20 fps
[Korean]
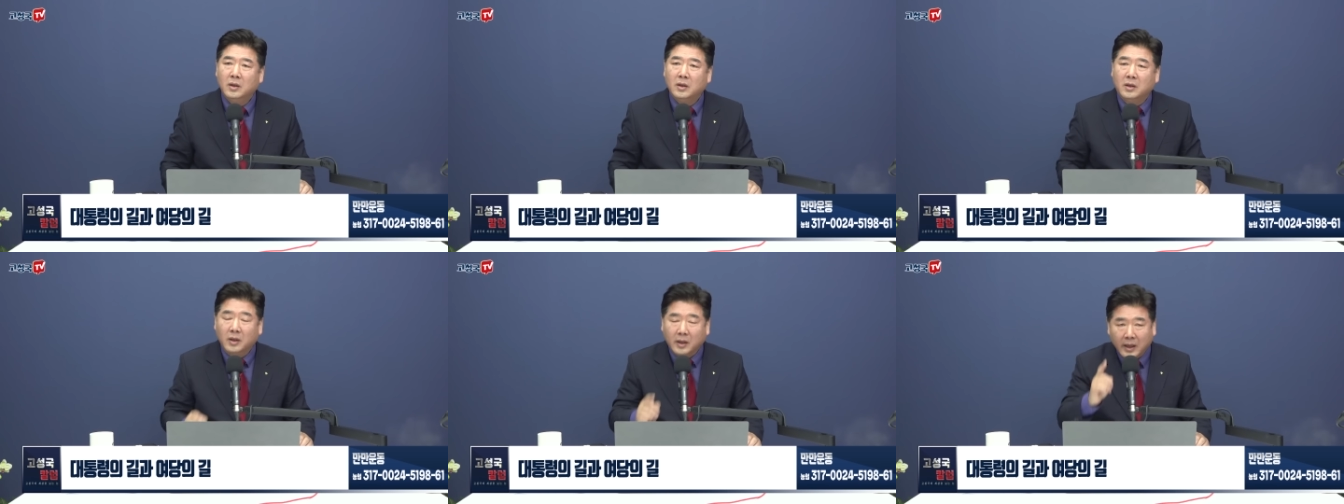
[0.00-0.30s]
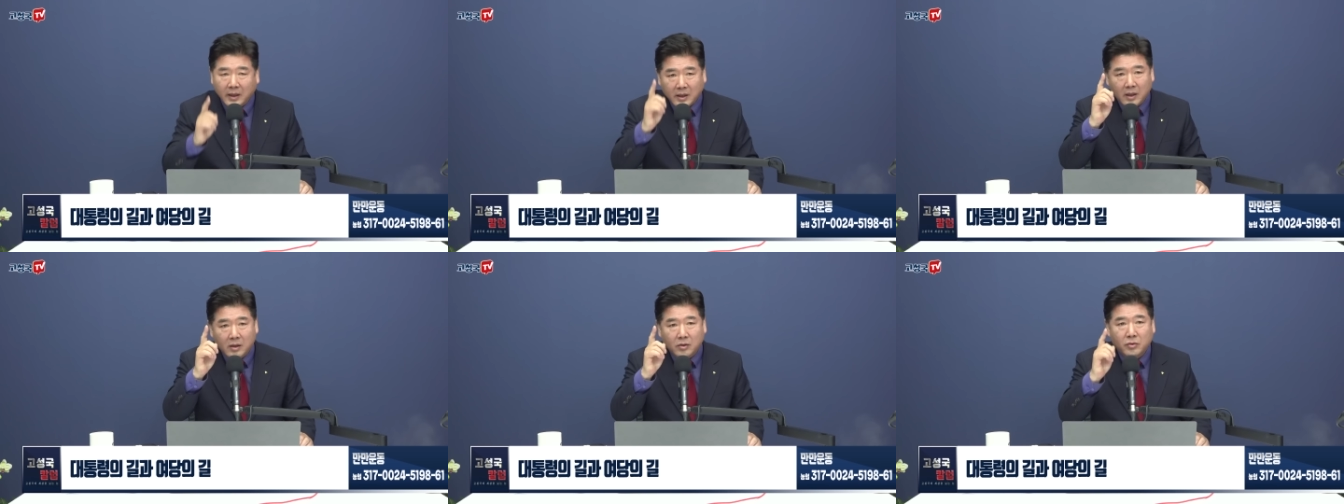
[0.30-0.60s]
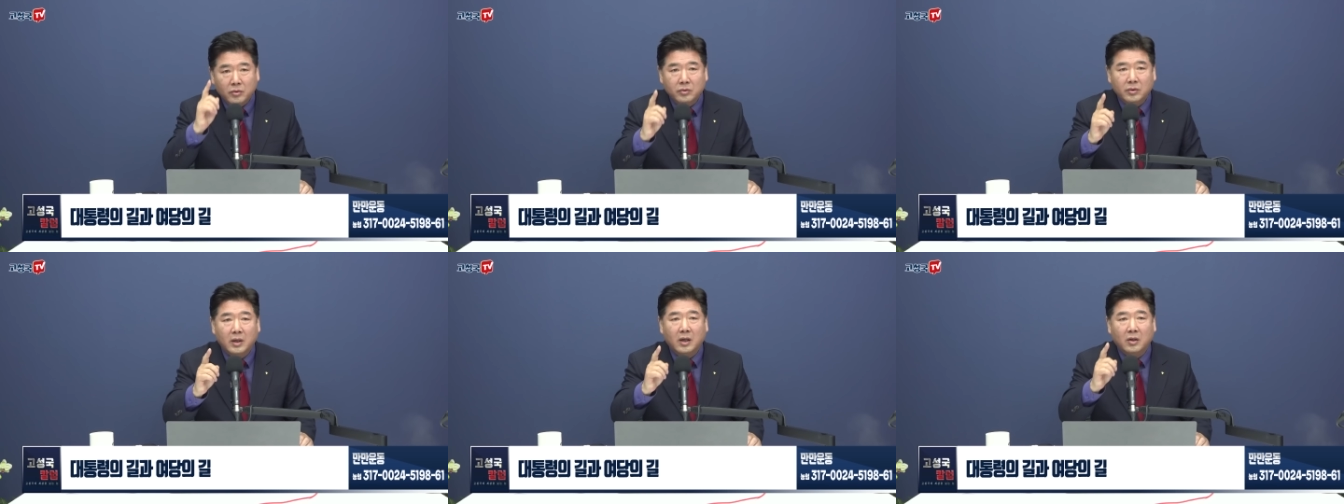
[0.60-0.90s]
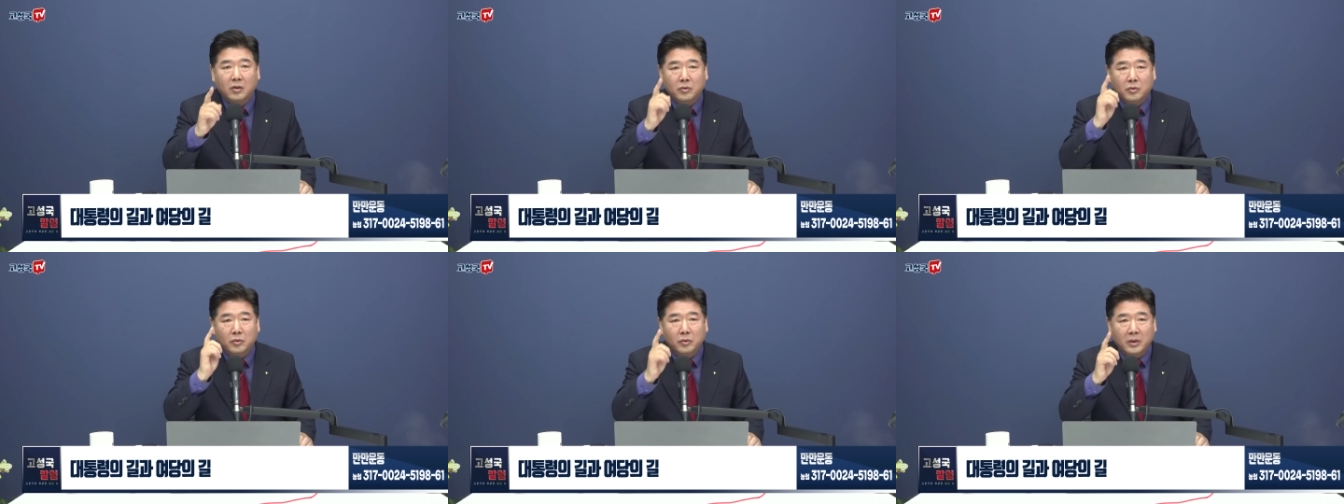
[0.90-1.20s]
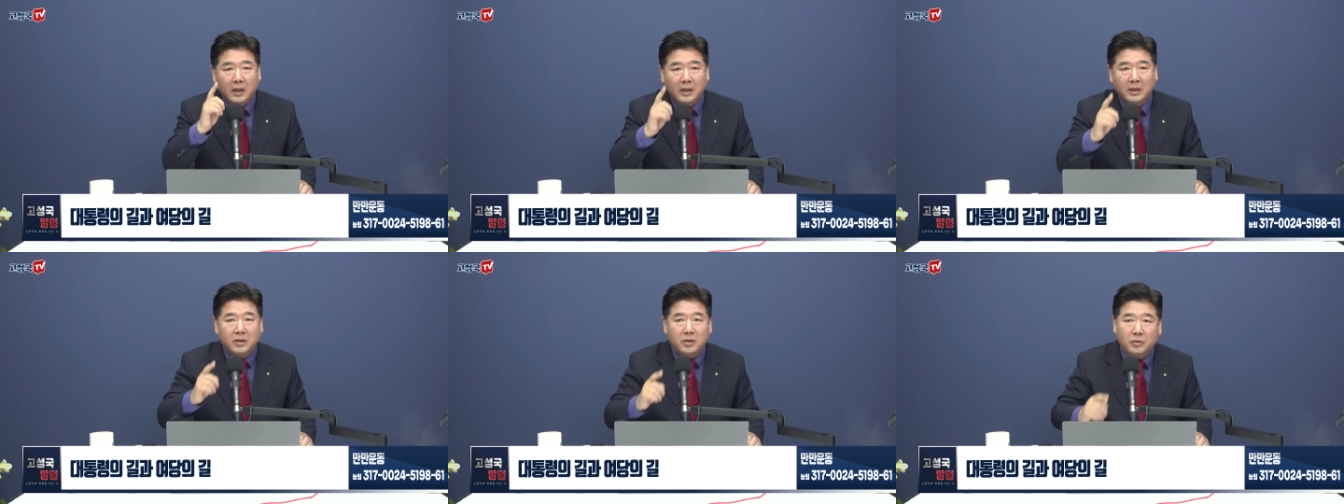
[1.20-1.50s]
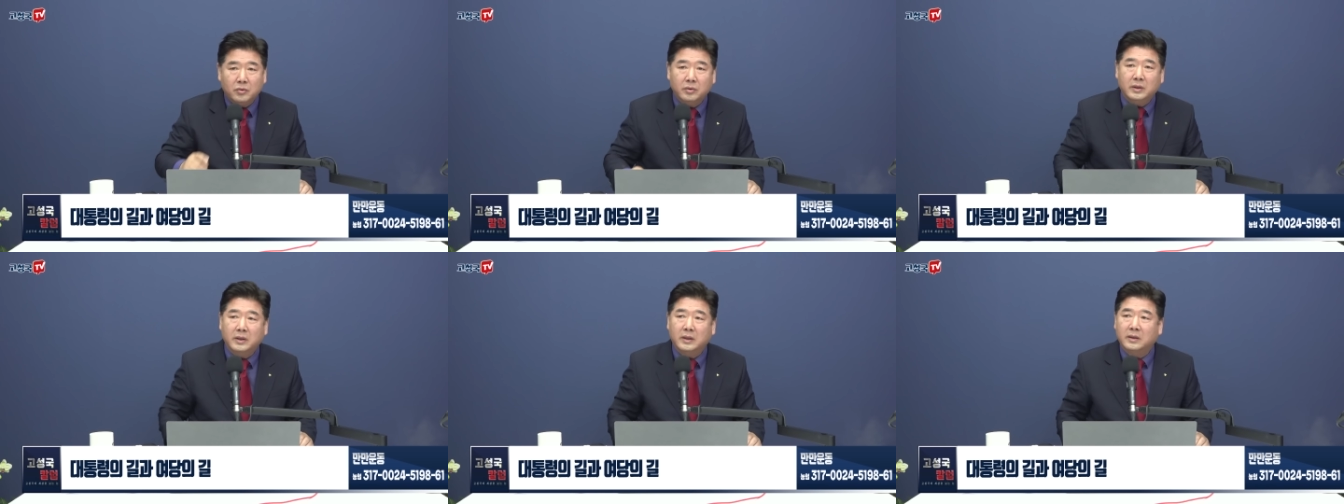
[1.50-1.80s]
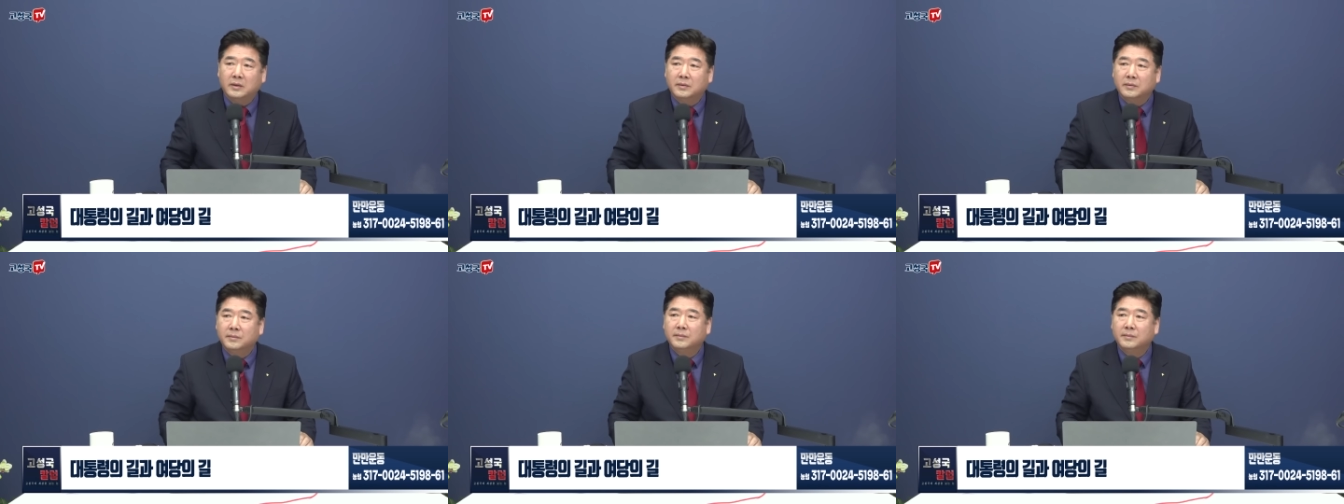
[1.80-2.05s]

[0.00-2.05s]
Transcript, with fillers: 그게 제일 중요하고 유일한 기준이에요.